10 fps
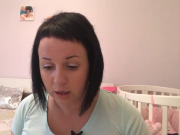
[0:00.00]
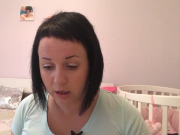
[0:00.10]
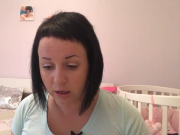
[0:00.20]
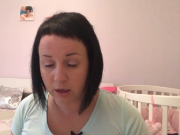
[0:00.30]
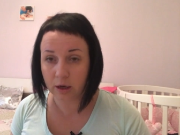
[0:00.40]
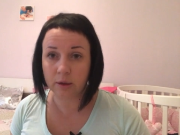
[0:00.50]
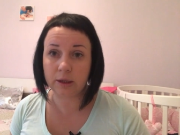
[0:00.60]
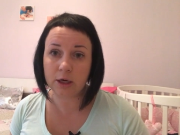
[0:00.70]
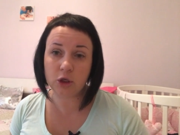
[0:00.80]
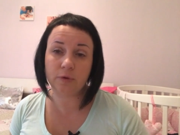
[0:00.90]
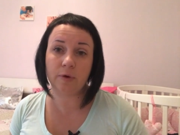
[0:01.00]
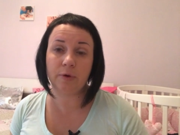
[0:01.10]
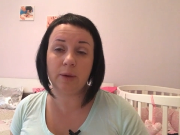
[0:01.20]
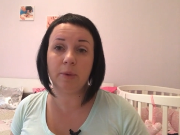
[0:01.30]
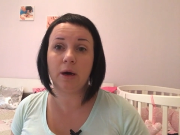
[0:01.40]
А, также во
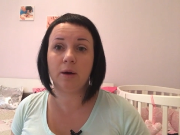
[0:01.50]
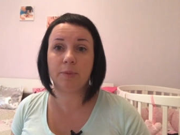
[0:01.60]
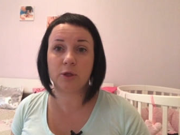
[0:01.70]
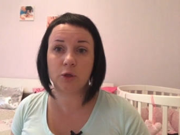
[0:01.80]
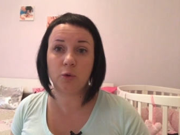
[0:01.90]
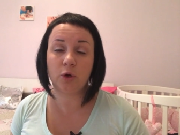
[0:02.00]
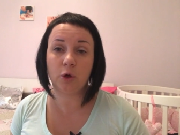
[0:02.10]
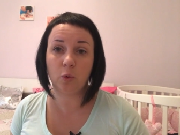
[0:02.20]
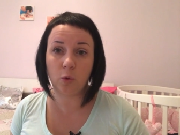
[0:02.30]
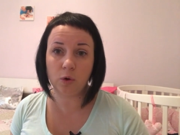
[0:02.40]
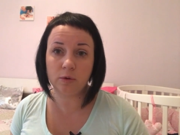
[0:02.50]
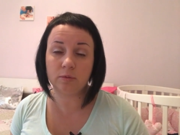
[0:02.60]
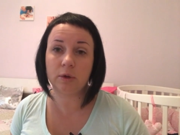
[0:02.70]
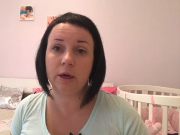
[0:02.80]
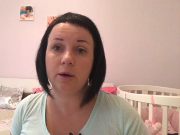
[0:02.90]
время процедуры ЭКО
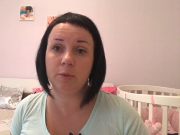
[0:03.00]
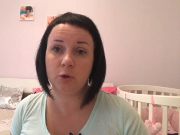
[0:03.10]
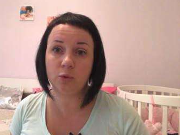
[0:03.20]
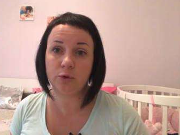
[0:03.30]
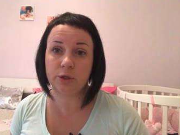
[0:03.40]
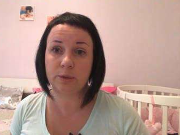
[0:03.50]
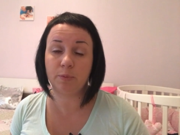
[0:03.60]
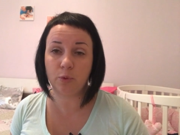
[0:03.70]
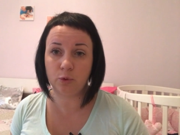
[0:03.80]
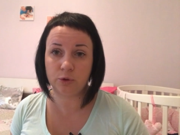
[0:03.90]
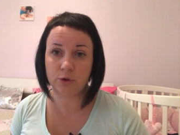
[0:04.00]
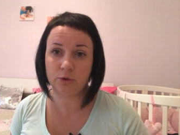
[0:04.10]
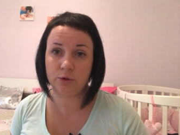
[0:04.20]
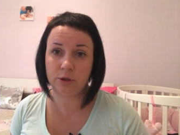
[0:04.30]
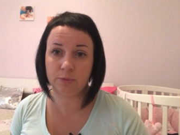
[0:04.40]
рекомендуется
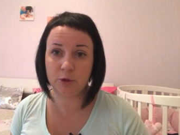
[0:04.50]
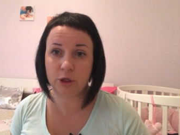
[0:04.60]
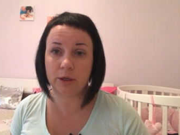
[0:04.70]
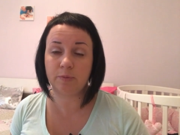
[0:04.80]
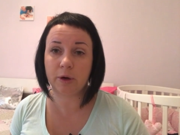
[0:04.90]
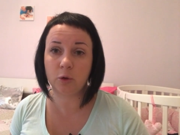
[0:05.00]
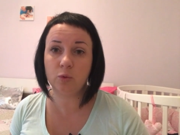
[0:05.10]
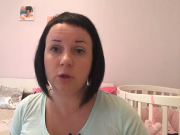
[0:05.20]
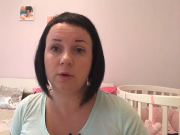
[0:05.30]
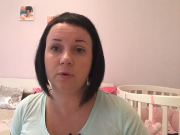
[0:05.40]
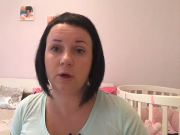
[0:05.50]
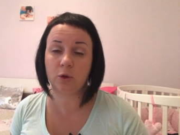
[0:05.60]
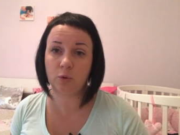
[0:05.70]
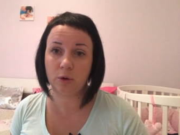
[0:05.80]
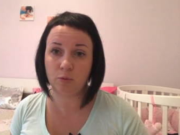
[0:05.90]
полностью избежать продуктов,
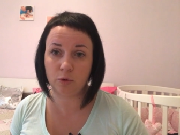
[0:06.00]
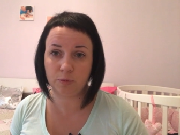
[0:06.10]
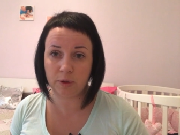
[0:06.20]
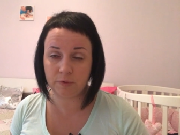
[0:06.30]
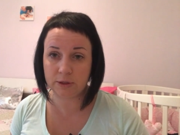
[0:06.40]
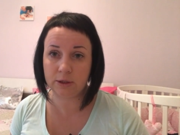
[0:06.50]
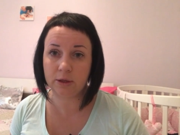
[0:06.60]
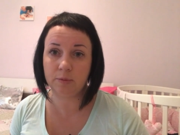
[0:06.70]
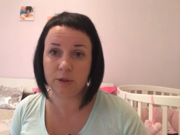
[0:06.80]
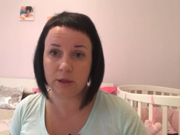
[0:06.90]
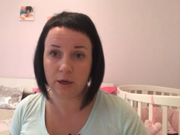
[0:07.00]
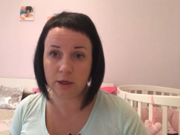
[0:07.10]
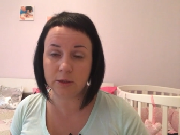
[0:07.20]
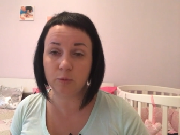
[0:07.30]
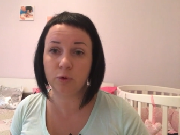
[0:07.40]
которые могут привести к
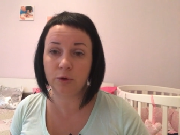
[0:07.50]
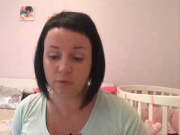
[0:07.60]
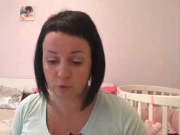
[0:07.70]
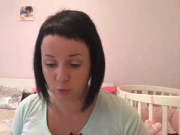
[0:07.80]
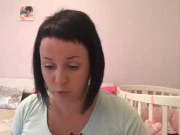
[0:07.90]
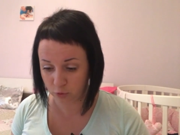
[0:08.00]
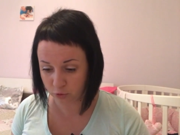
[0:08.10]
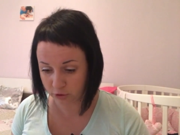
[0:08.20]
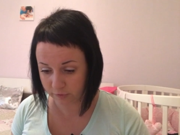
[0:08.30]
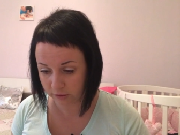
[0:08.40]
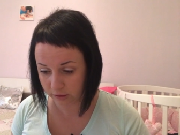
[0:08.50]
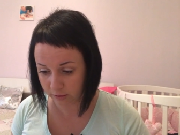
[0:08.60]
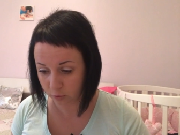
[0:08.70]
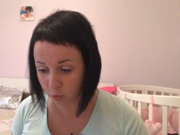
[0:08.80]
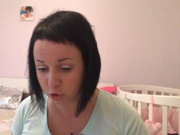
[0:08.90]
метеоризму и вздутию
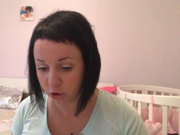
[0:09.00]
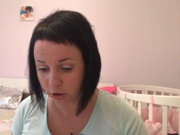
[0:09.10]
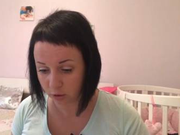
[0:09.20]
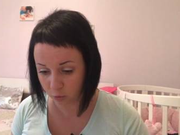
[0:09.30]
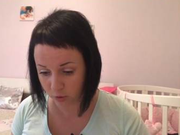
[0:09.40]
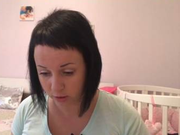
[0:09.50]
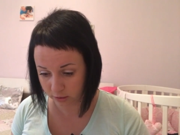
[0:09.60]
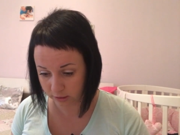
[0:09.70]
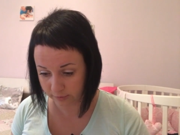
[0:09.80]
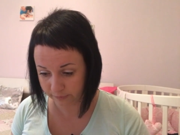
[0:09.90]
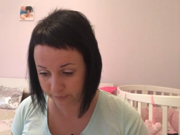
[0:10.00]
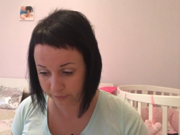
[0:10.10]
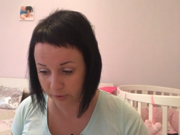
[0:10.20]
живота. Очень аккуратно.